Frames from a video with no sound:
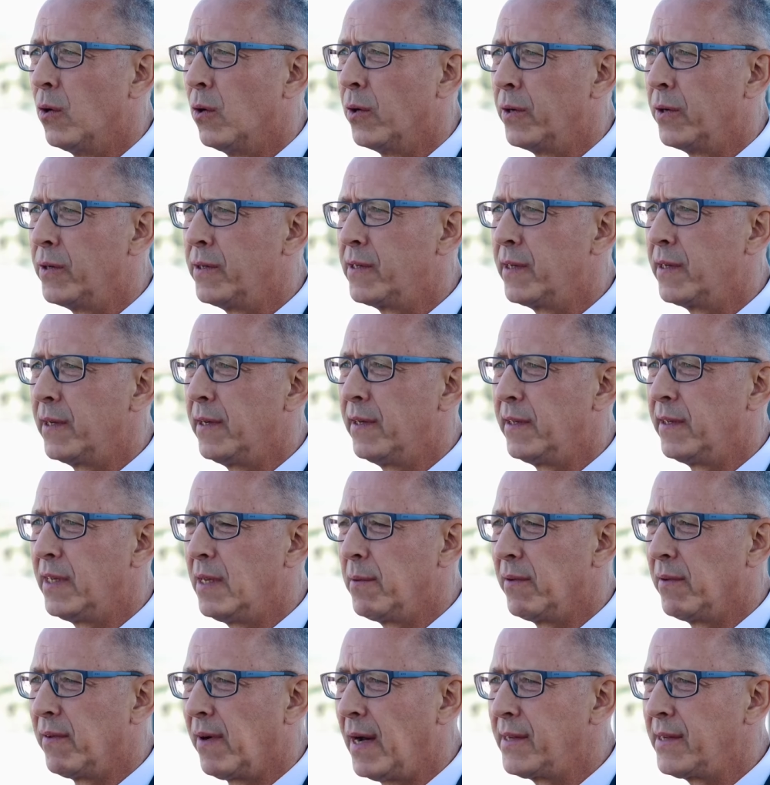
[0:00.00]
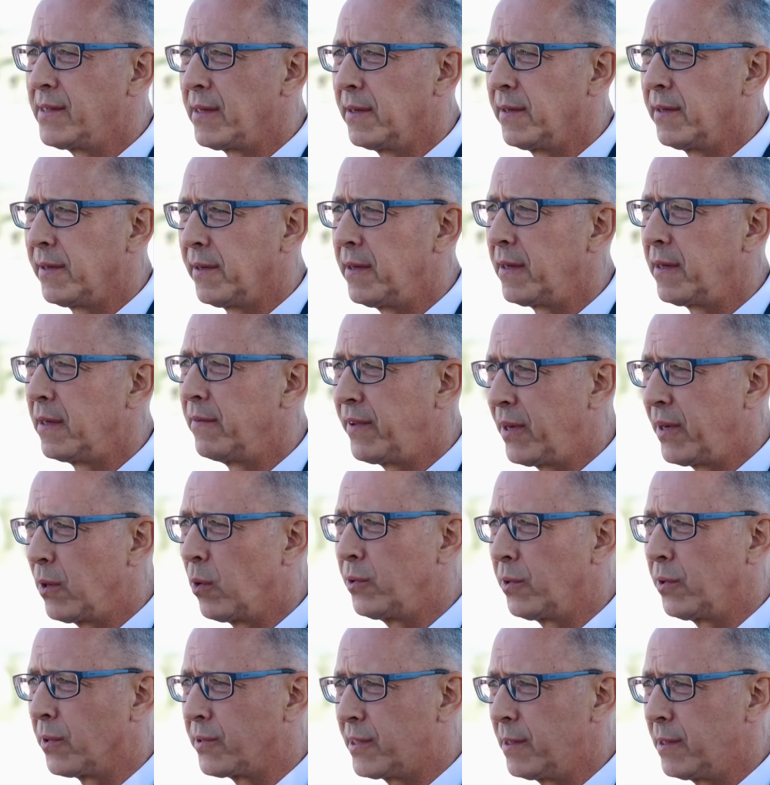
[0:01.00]
Und äh, die Beweisanträge
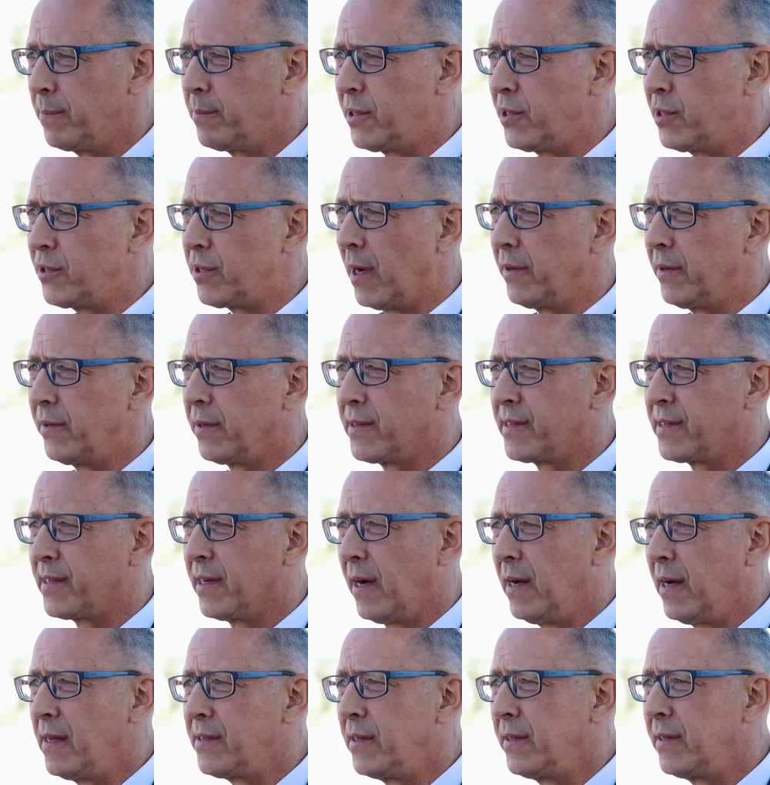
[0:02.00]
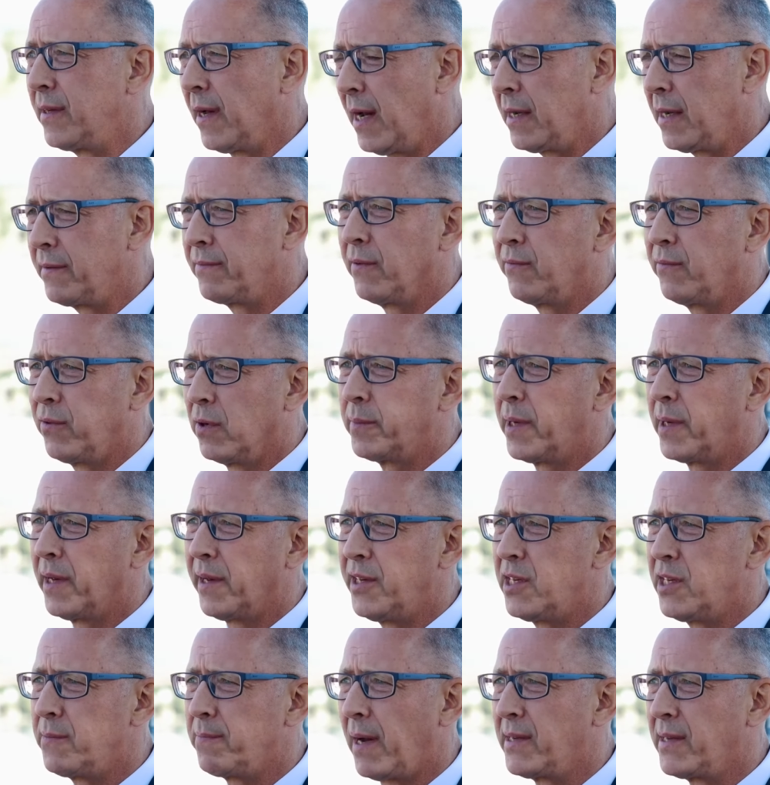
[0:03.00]
470 an der Zahl sind einfach vom
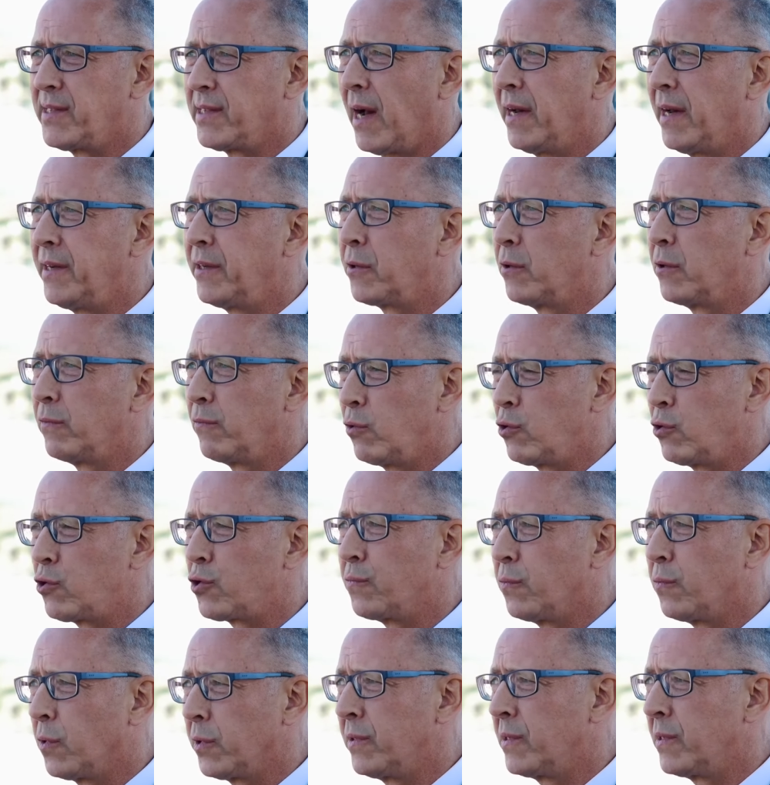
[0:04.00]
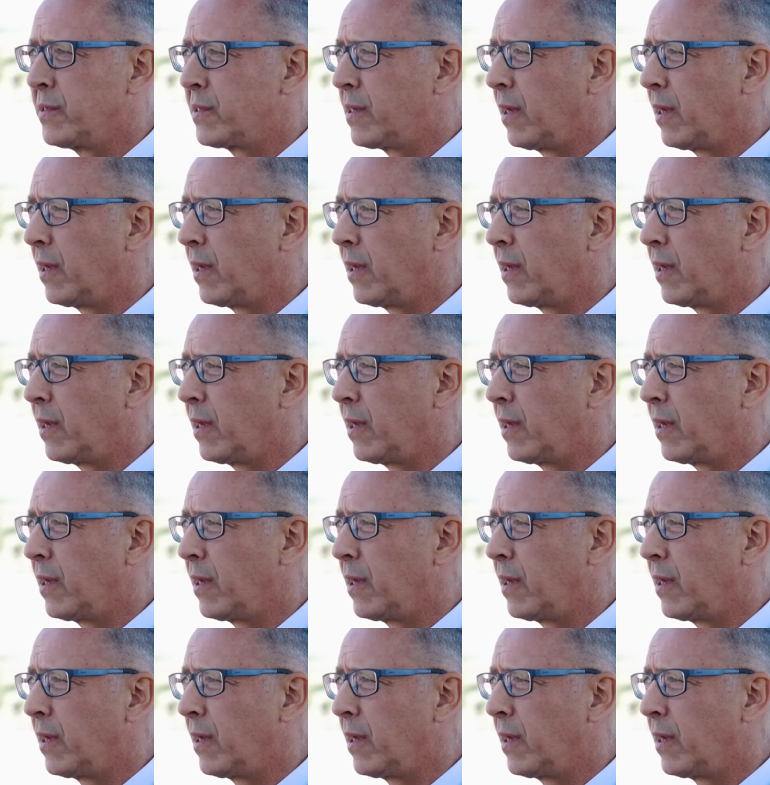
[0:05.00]
Gericht beiseite gewischt worden.